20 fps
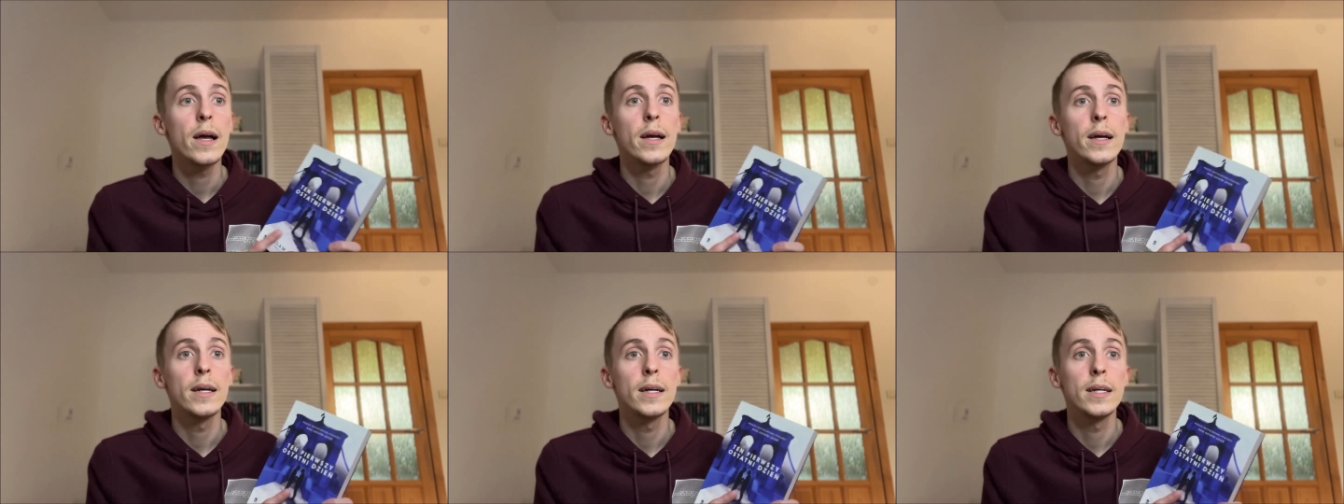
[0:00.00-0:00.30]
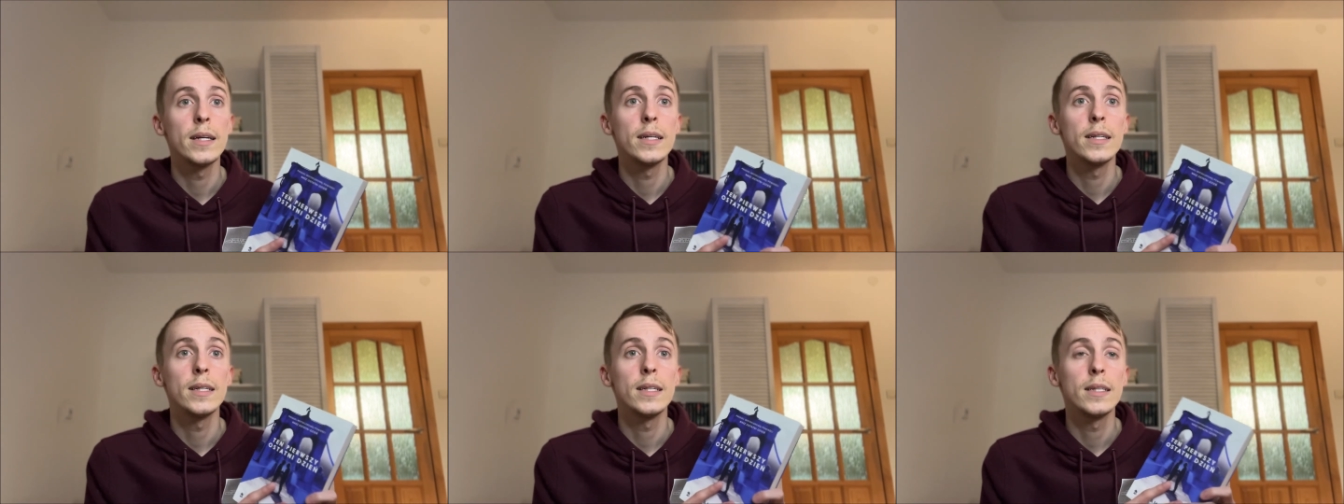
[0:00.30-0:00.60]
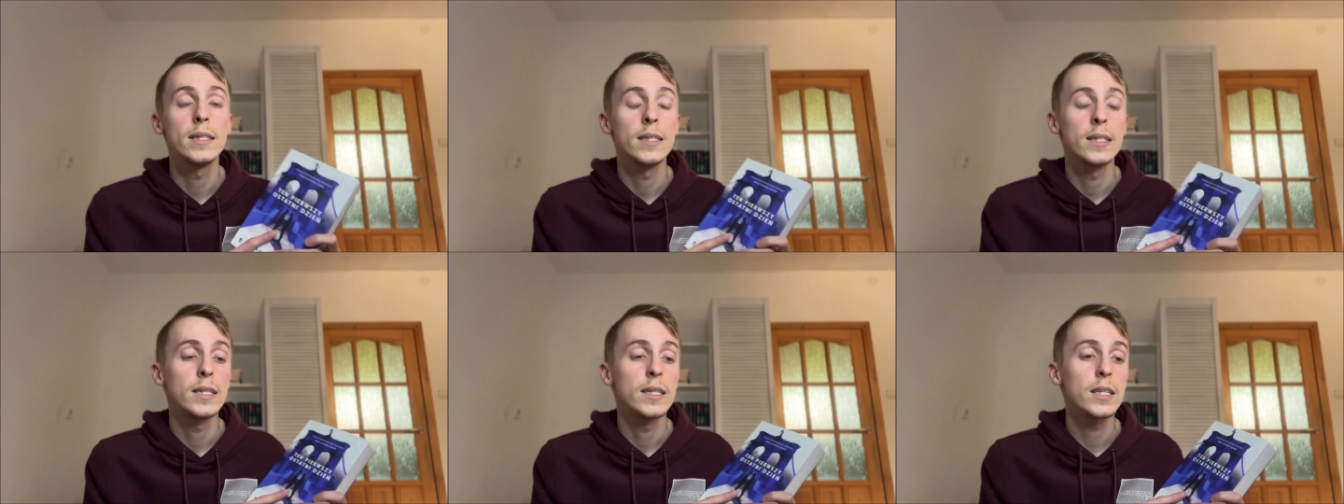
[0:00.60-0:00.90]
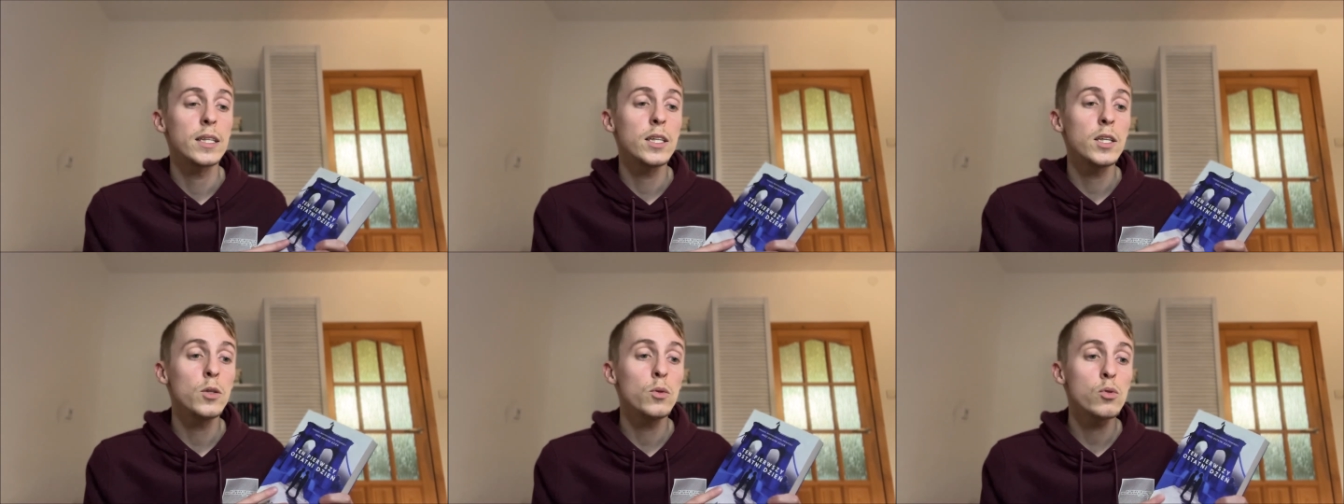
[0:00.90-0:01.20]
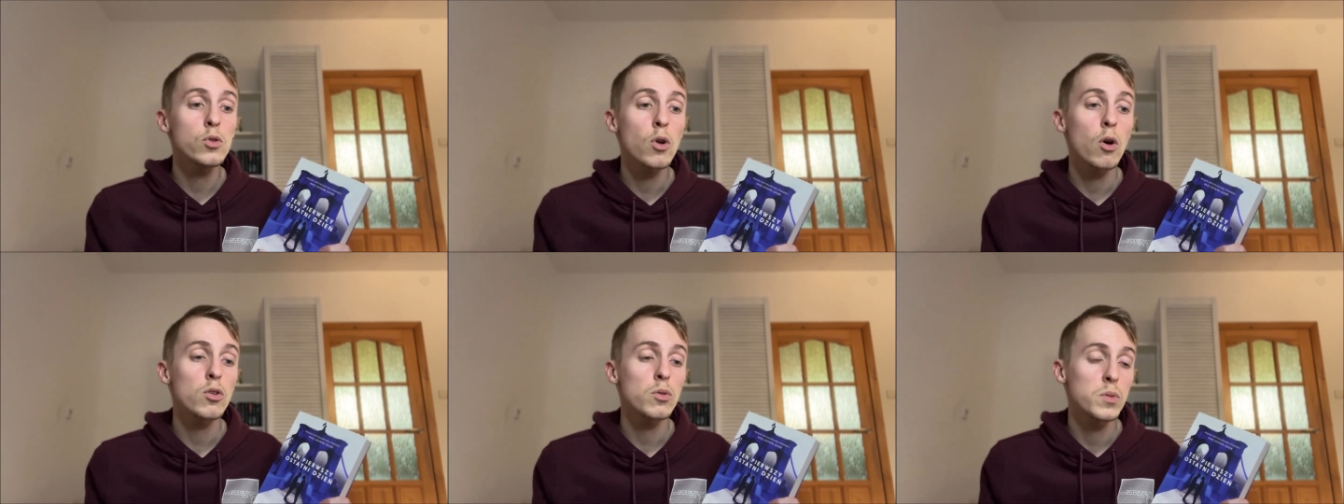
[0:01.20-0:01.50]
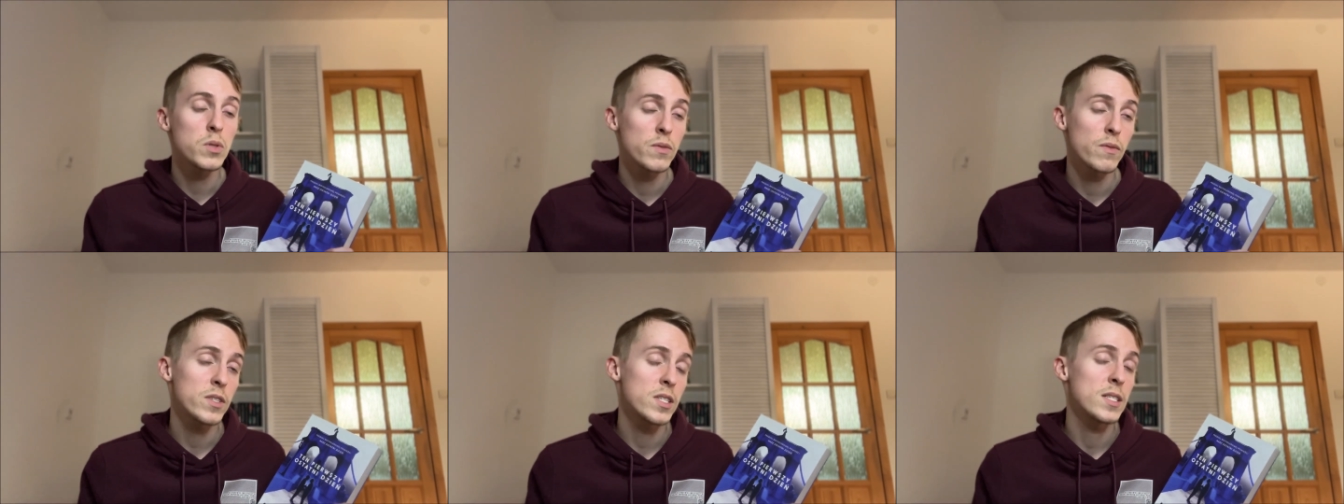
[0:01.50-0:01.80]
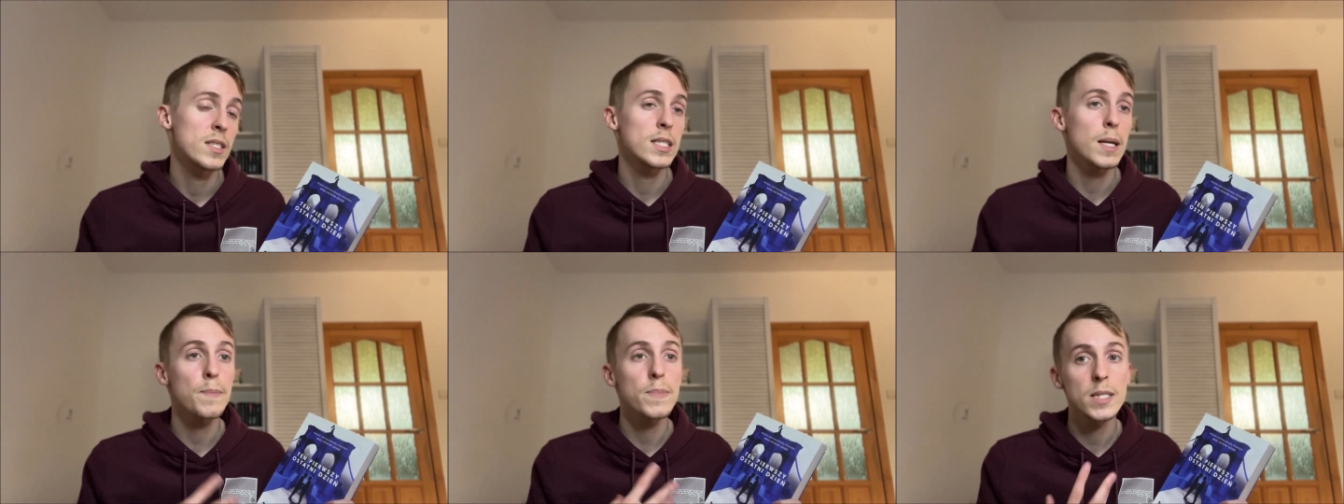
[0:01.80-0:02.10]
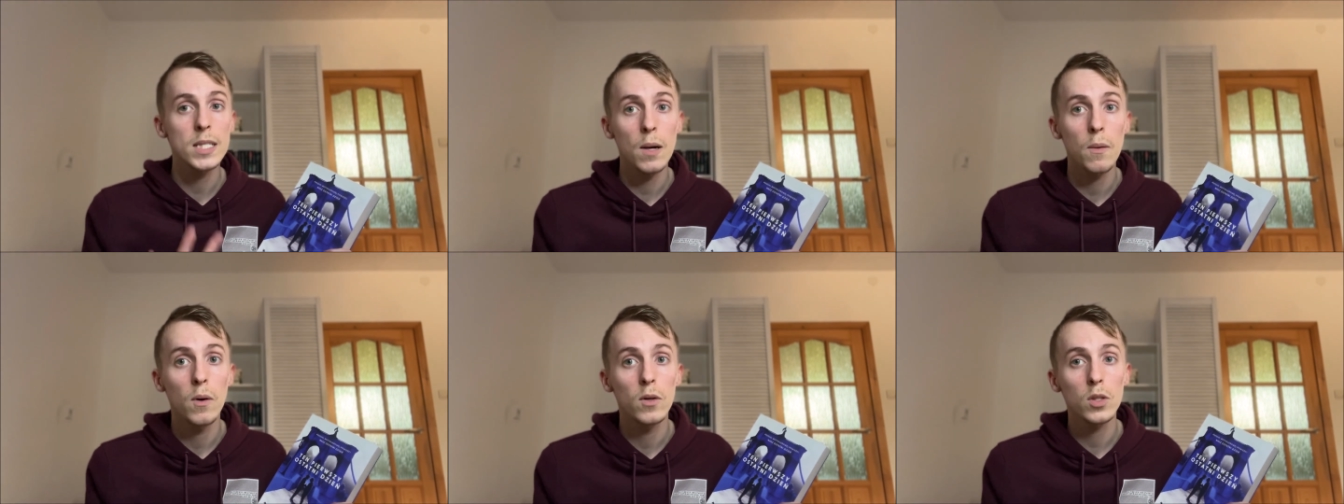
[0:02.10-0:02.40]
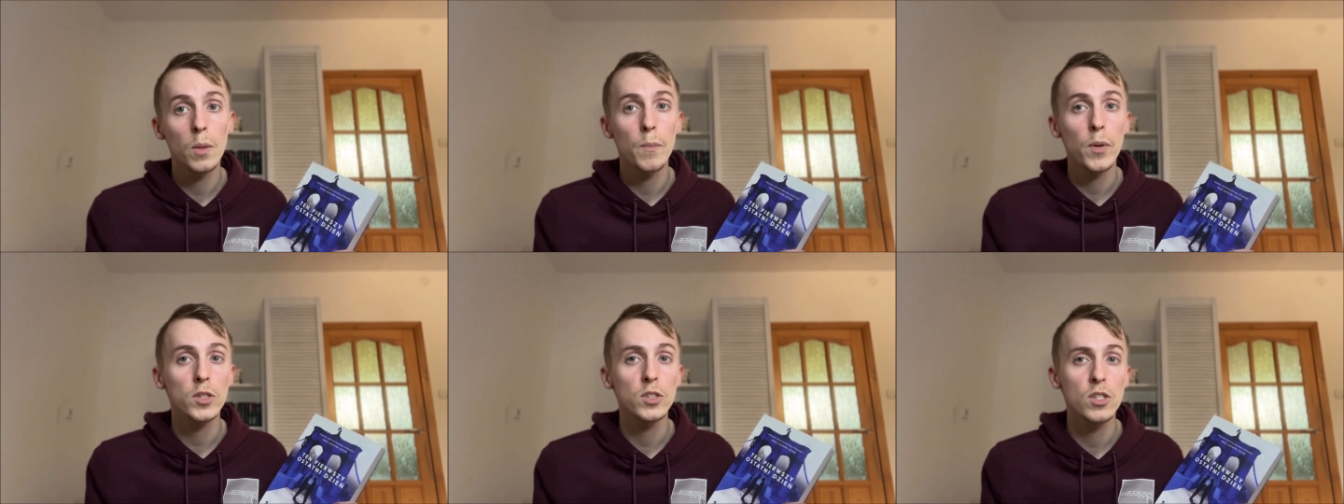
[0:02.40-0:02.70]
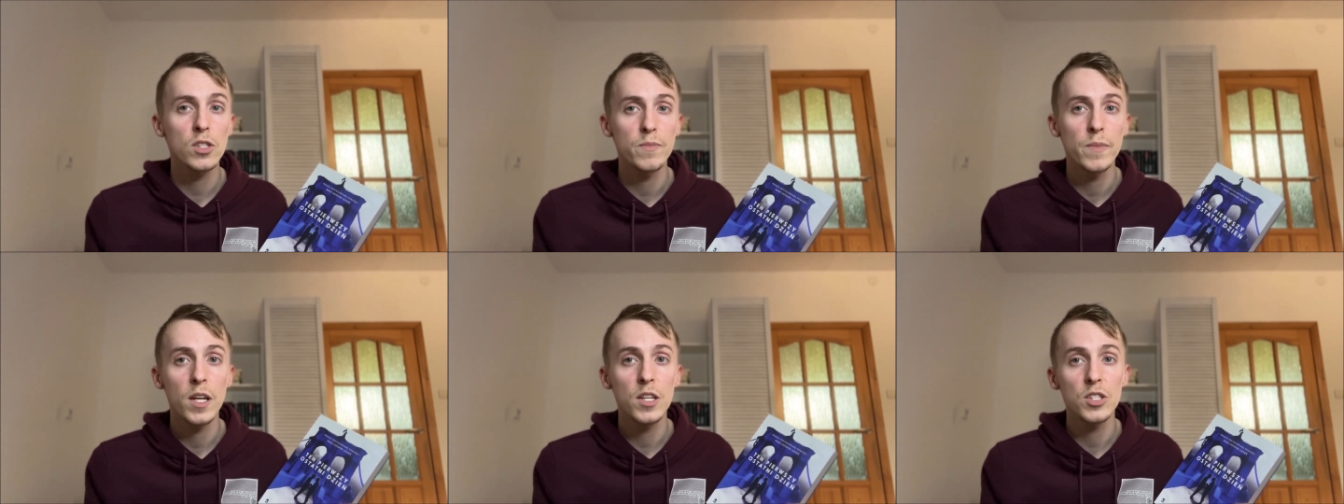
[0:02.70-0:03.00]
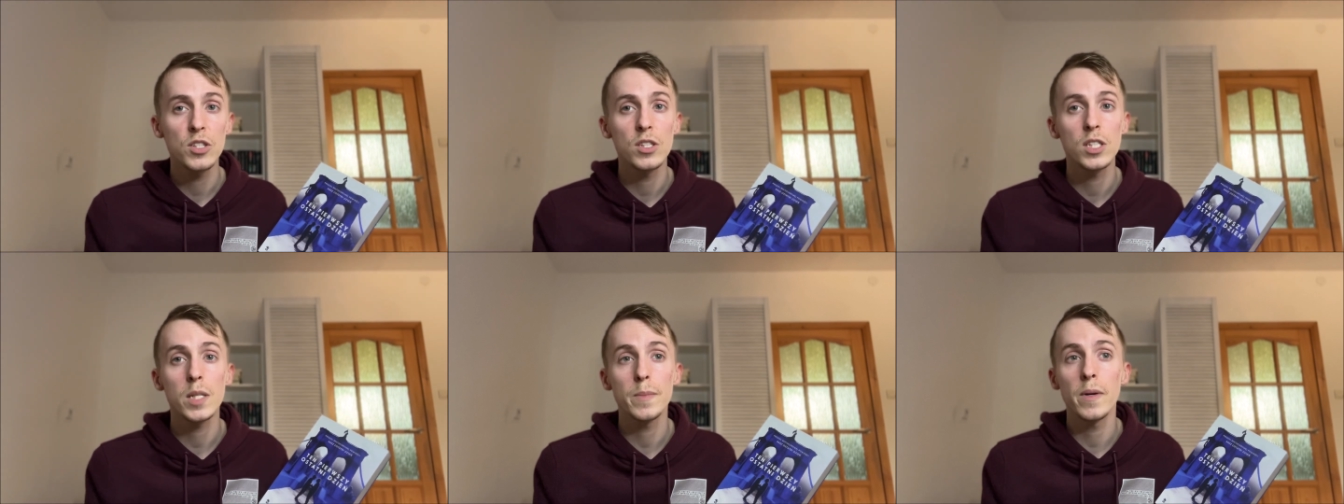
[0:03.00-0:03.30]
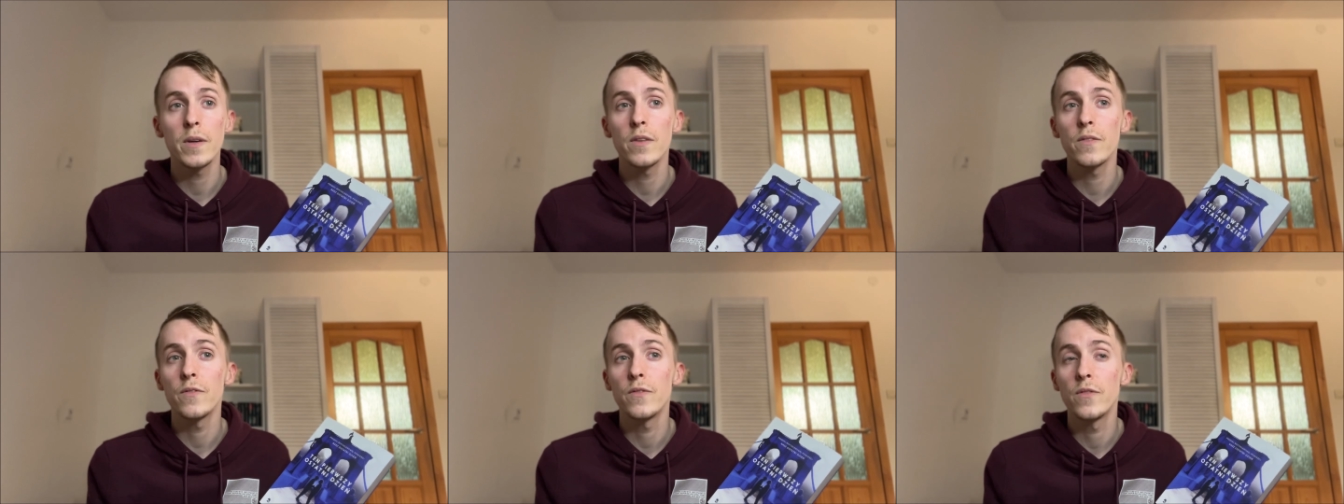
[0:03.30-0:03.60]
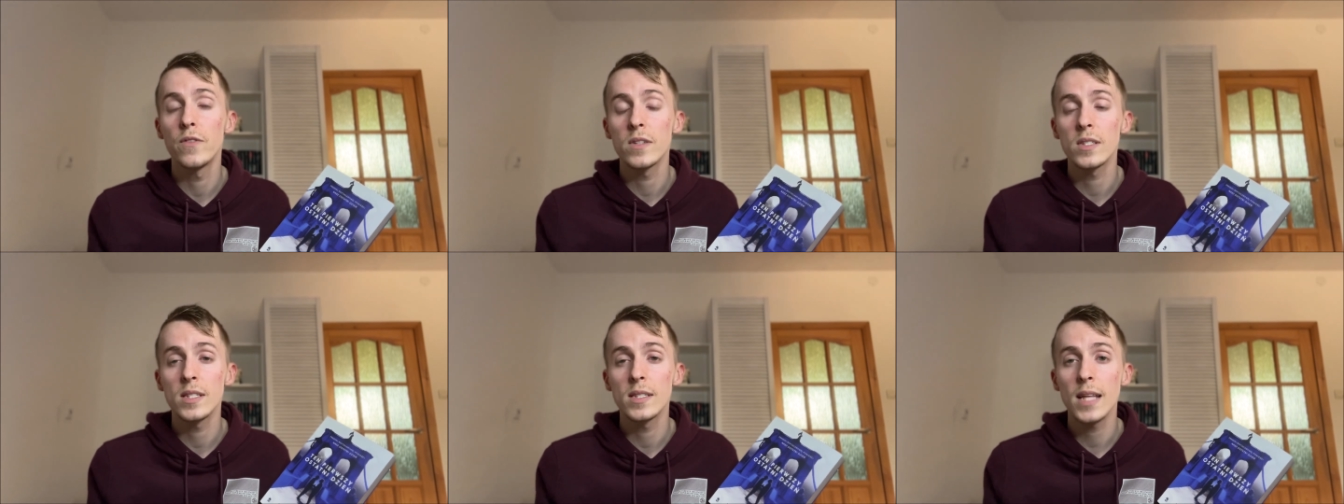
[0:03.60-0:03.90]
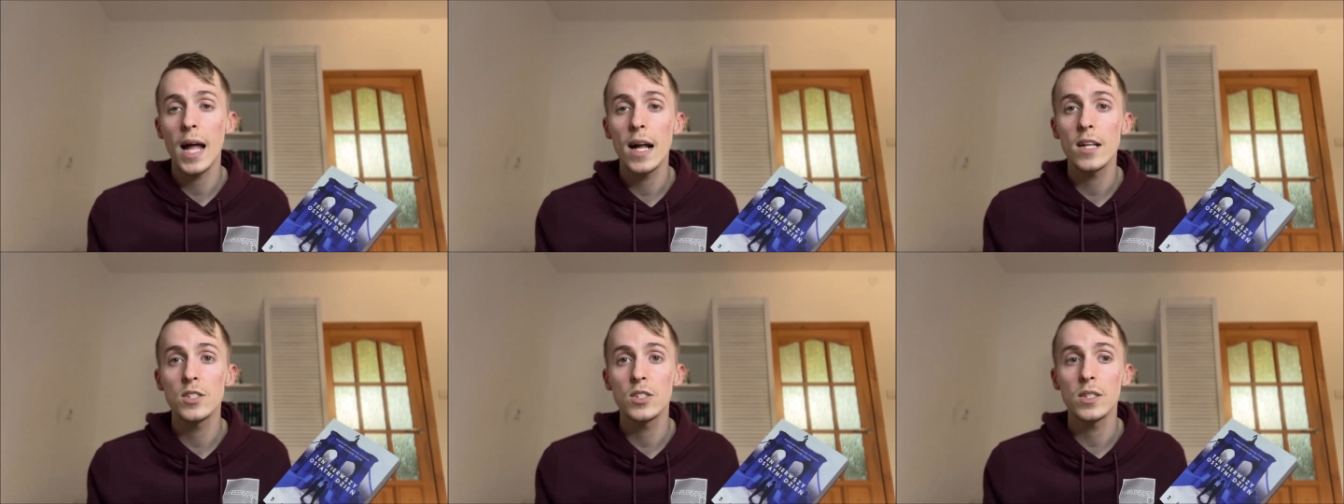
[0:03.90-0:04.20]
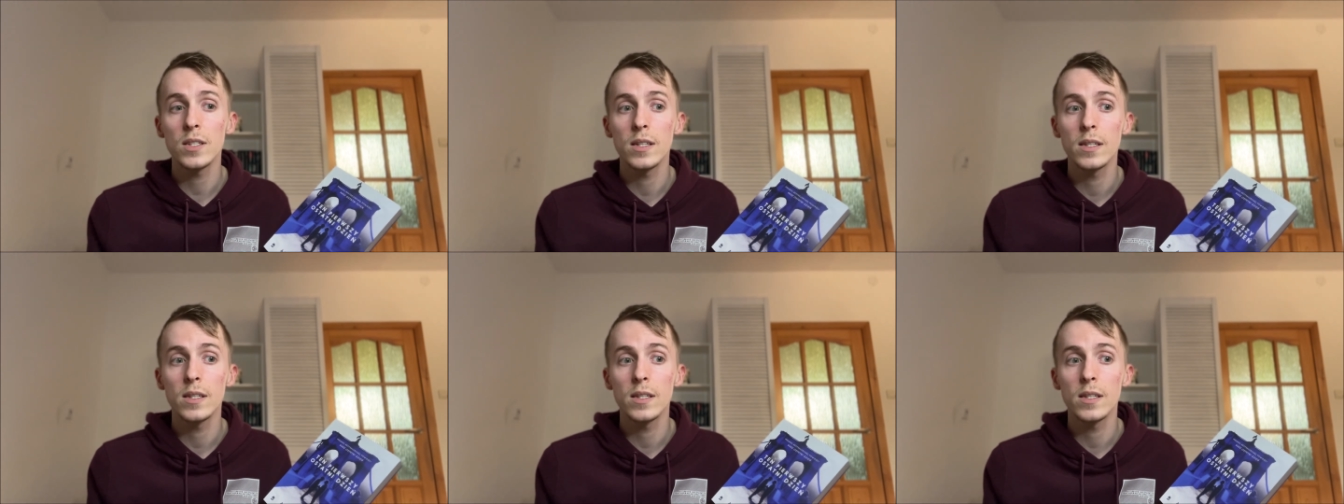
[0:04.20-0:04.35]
E, I dużo osób się właśnie zapisało na tą prognozę śmierci, żeby znać,